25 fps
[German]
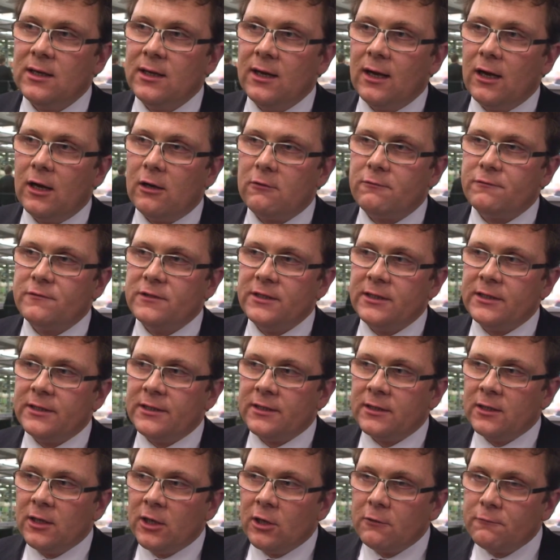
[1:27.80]
auf die
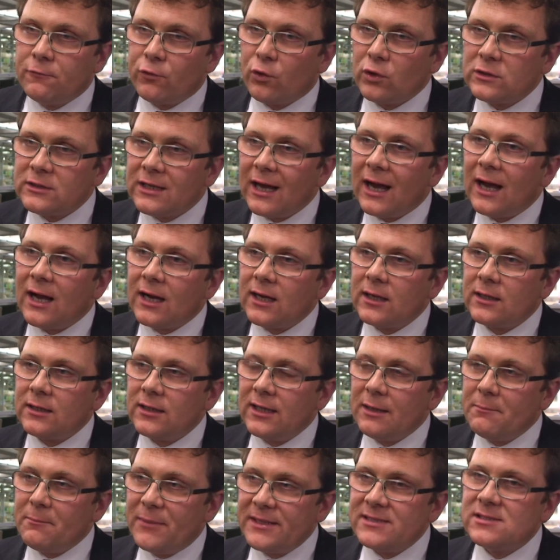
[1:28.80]
die
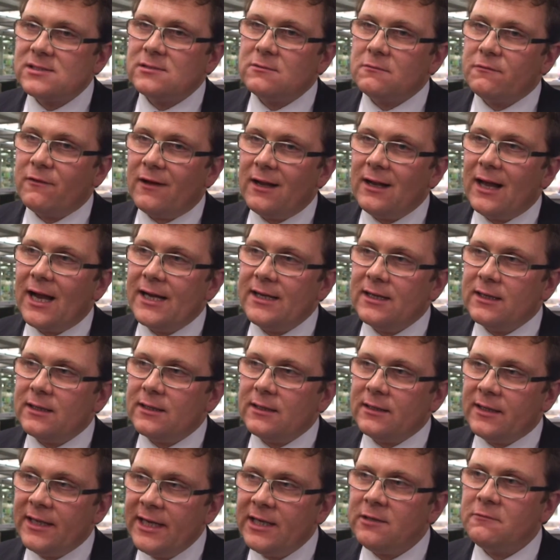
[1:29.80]
Vortragen im besten Fall
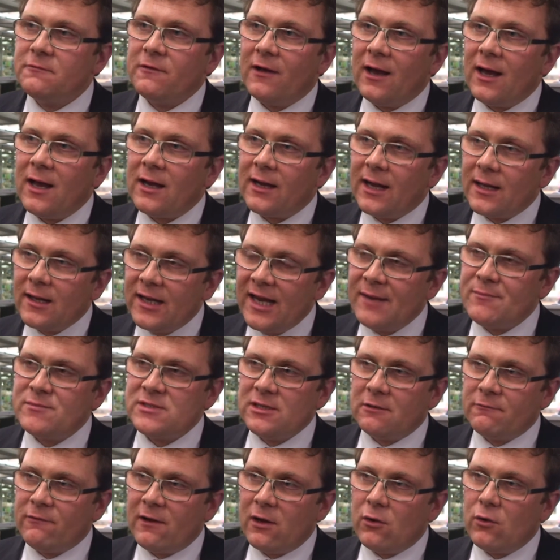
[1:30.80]
eine Gegenfrage, eine
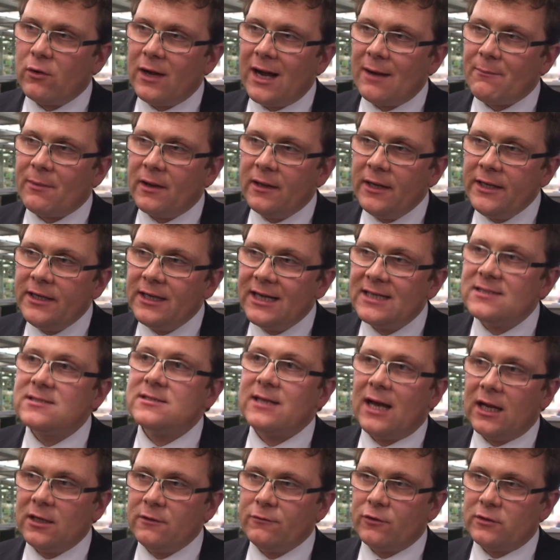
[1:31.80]
Lebenserfahrung, aber nie die
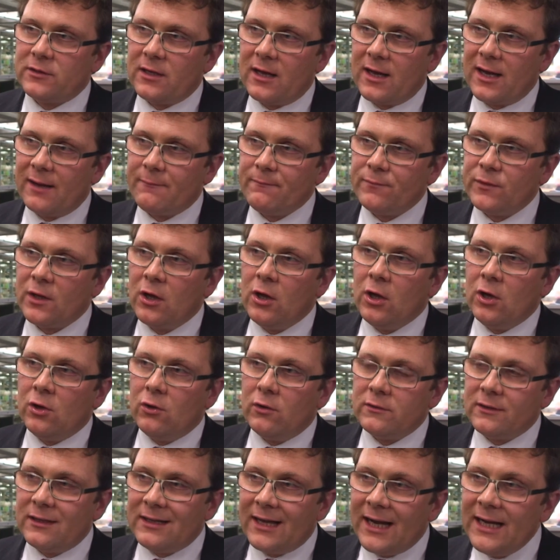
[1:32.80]
letzte Antwort haben.
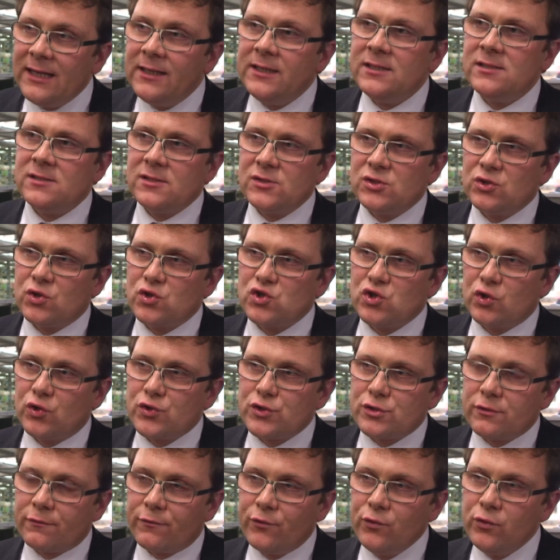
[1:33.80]
Und allein diese
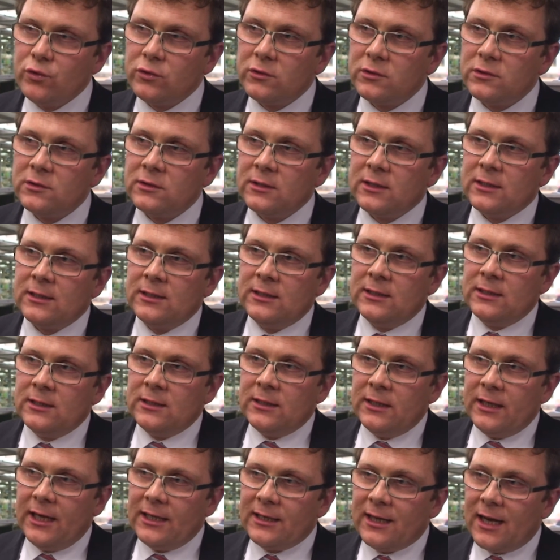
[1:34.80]
Diskussion zu führen,
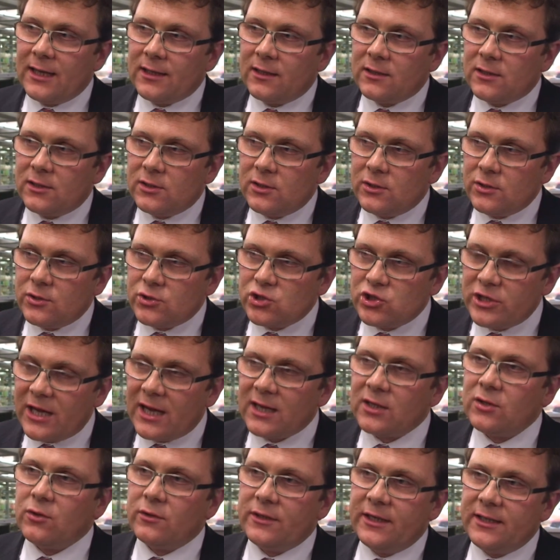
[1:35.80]
in einer
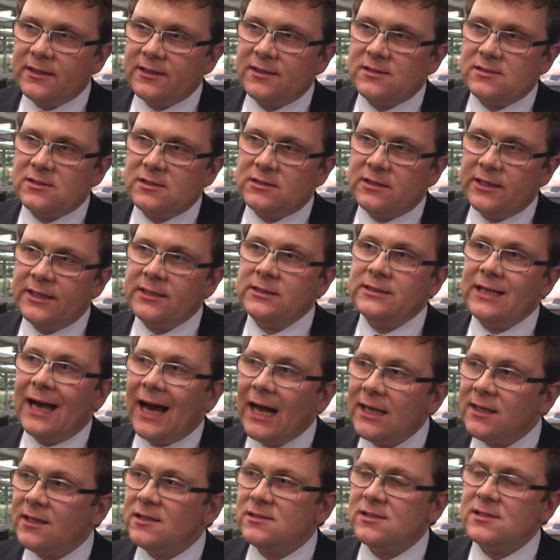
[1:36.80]
Stärke und Intensität, die
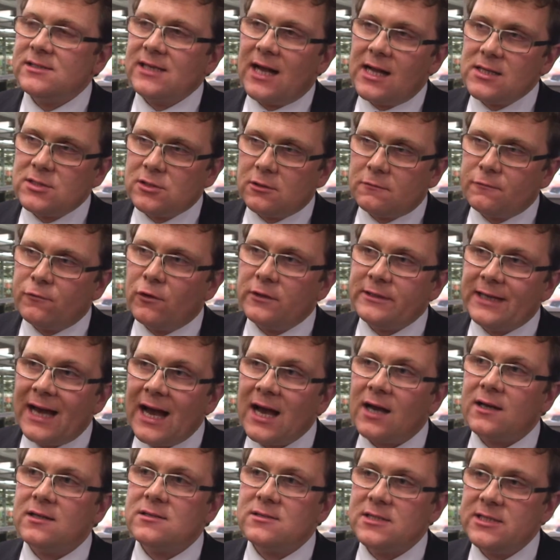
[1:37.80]
anders ist als noch vor
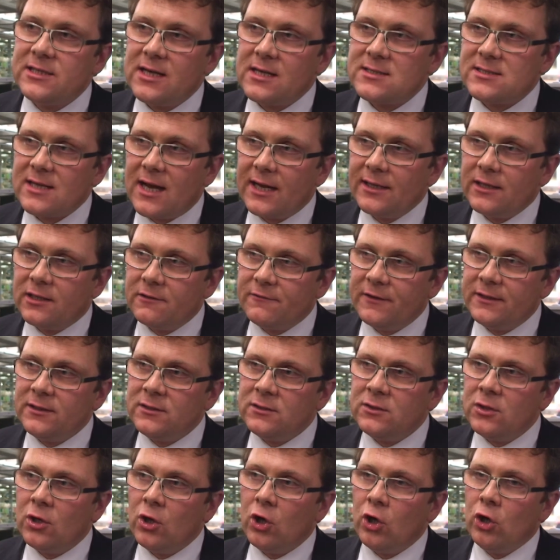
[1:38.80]
Jahren, sich als ein
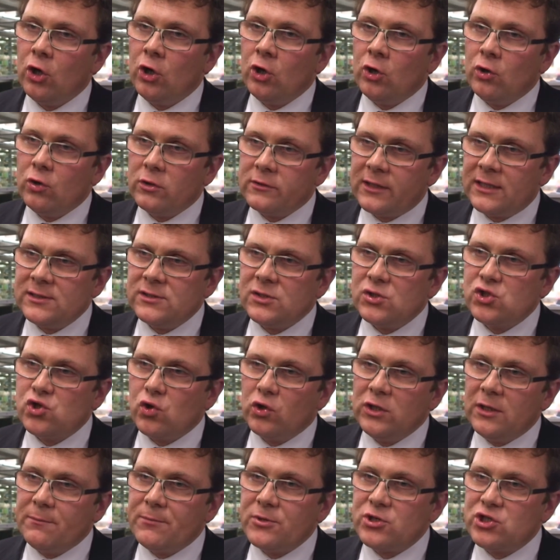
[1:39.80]
Gewinn. Und das ist
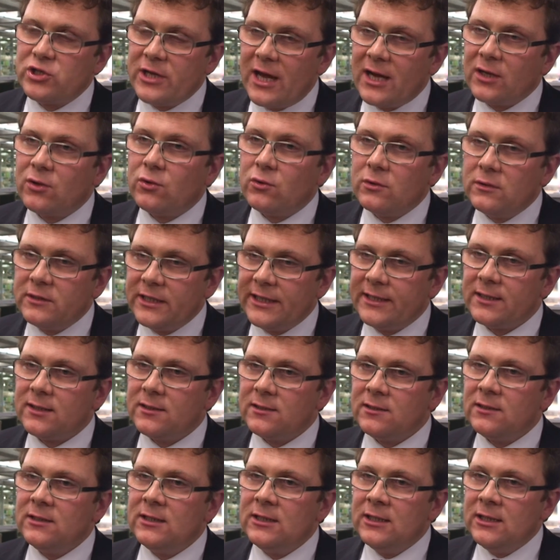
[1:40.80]
schon eine Bestärkung
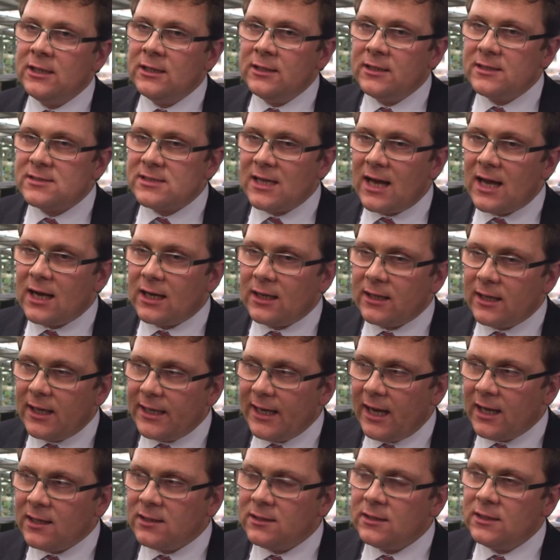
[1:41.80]
derer, die sagen,
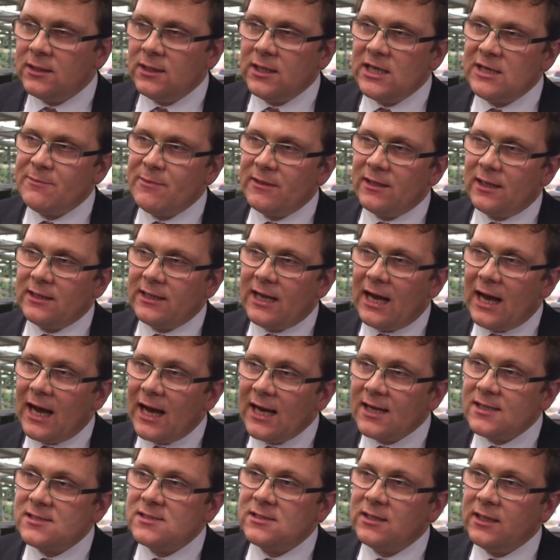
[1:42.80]
naja, ich bin an der
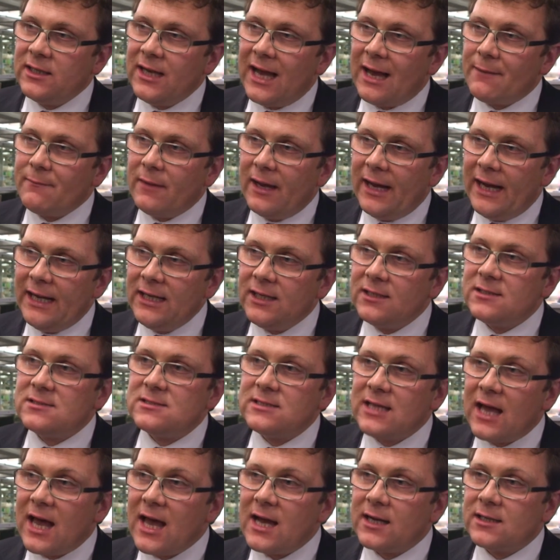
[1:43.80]
HSG, am Ende
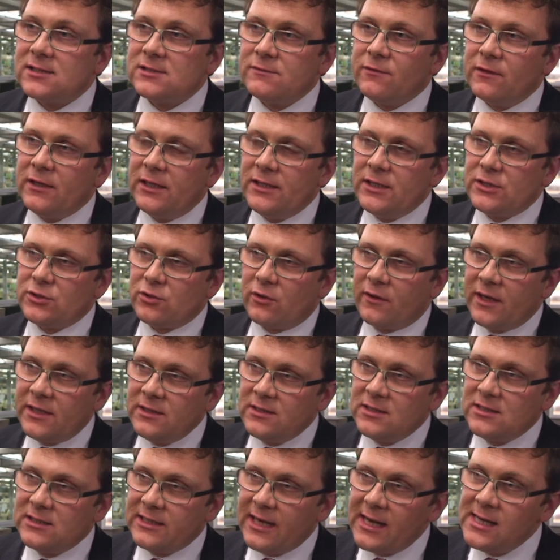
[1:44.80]
des Tages verdiene ich doch
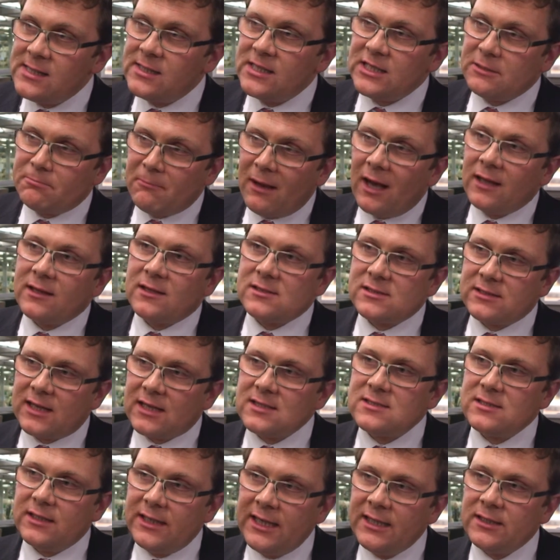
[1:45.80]
richtig Geld, ich mache das
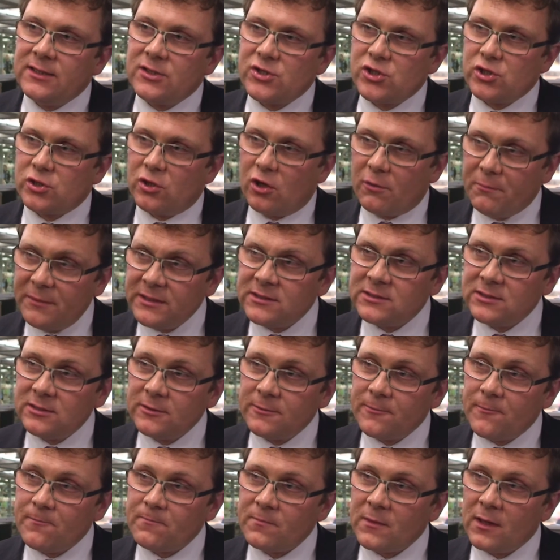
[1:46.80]
ganze Ethische noch mit.
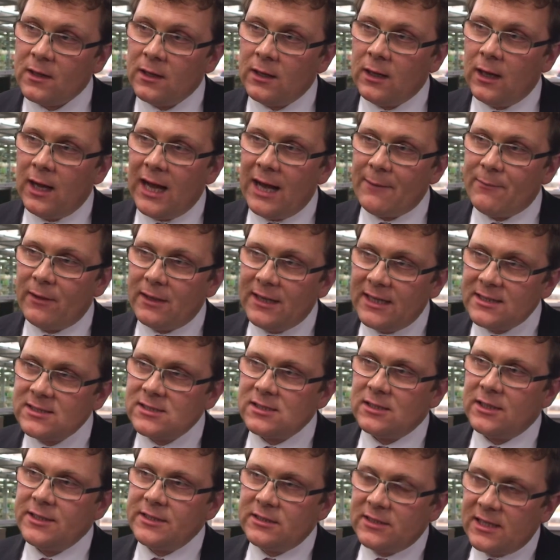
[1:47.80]
Aber
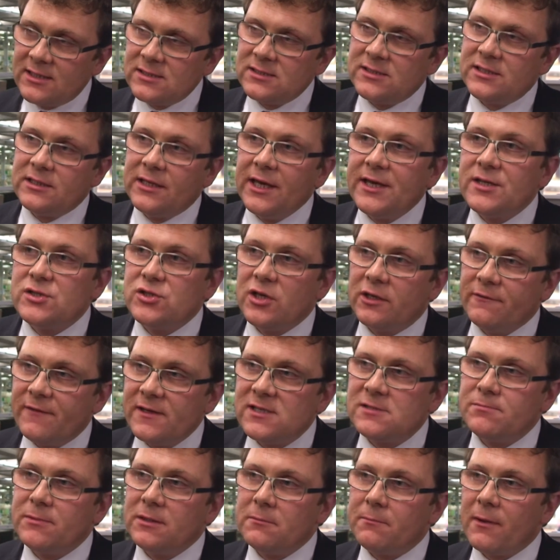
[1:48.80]
letztlich, letztlich gehe ich zur
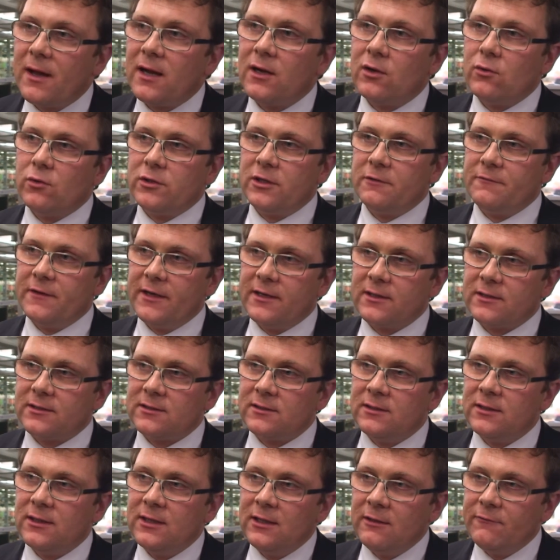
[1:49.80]
Investmentbank oder
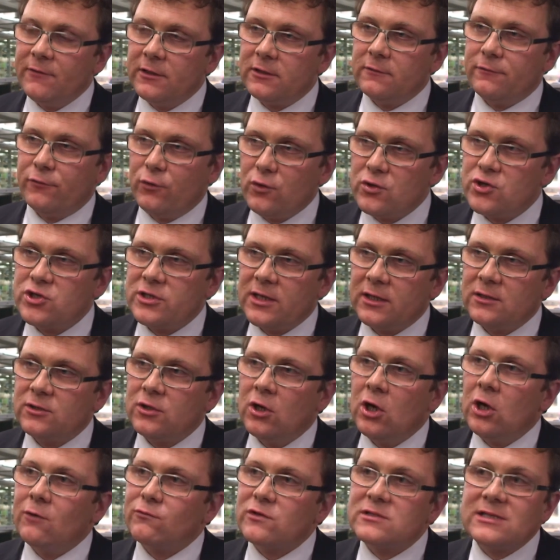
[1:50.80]
wäre, werde Vorstand,
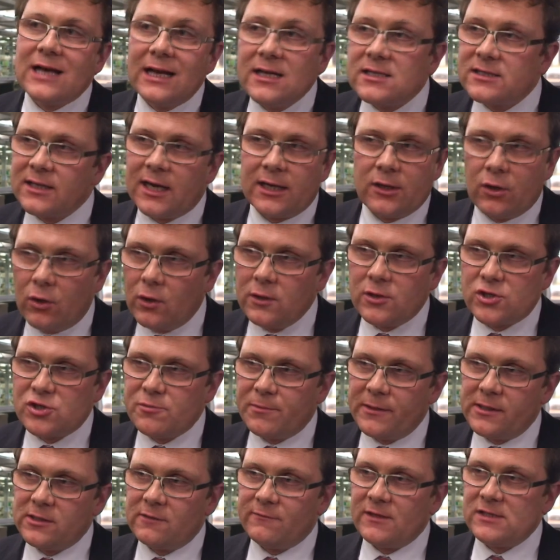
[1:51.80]
wo das alles keine Rolle
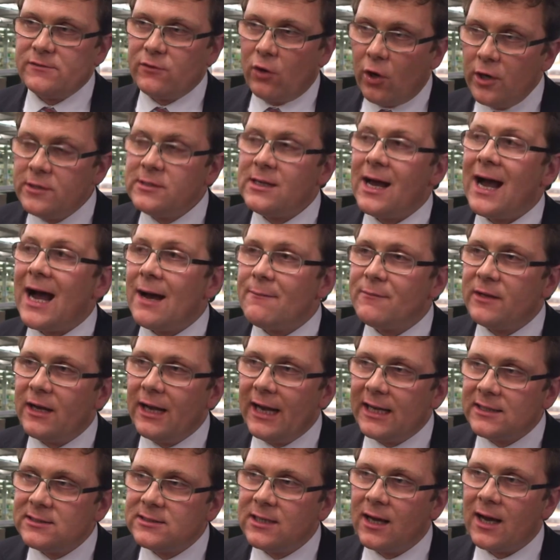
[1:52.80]
spielt. Und was wir heute Abend
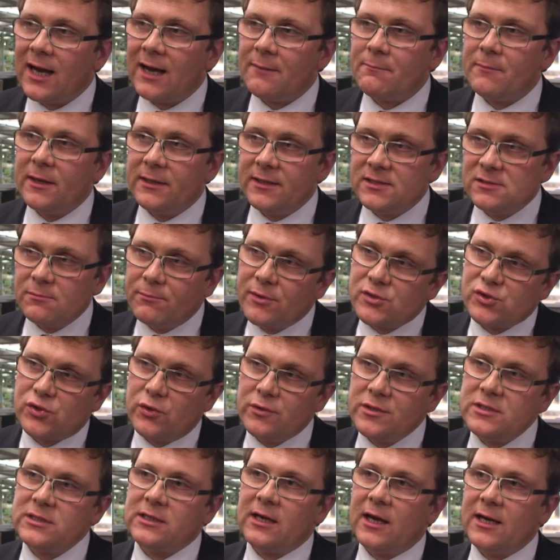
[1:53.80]
gelernt haben bei diesen
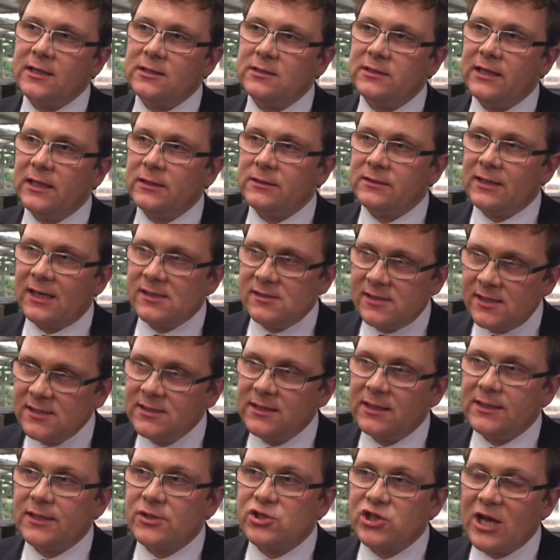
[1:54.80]
Persönlichkeiten, die
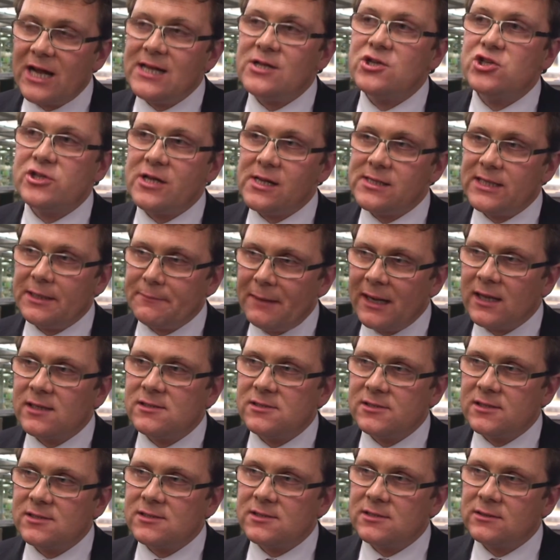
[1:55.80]
tatsächlich an den Schaltstellen der Macht
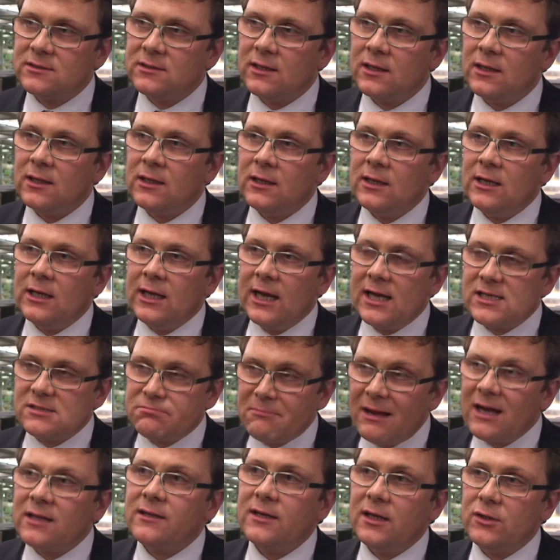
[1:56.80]
sitzen, es
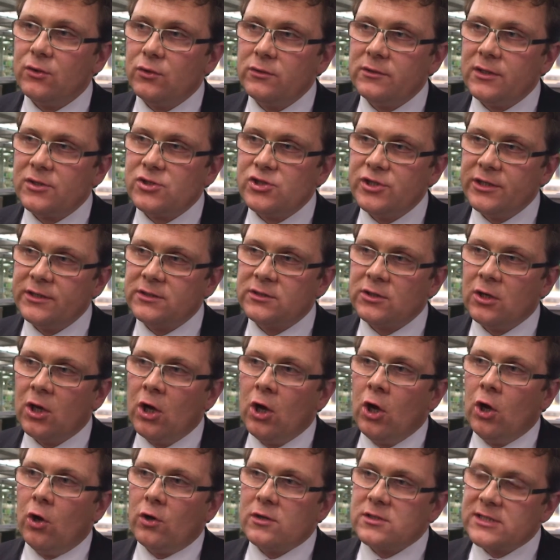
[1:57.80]
macht einen Unterschied.
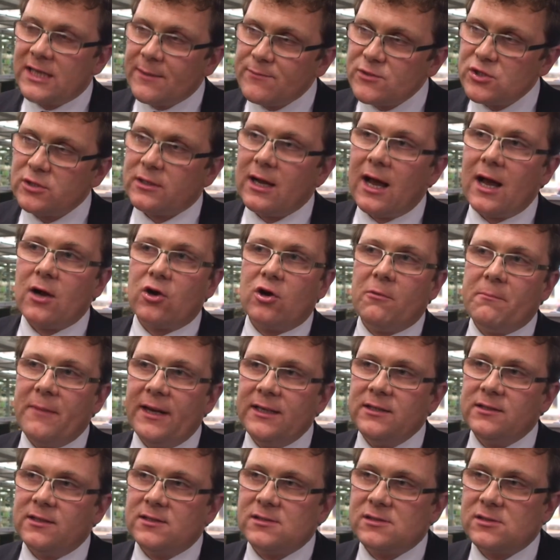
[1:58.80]
Es gibt sogar
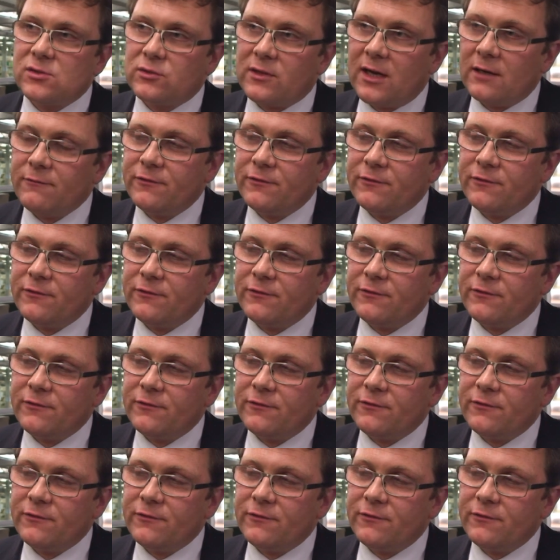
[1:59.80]
Argumente, dass es sogar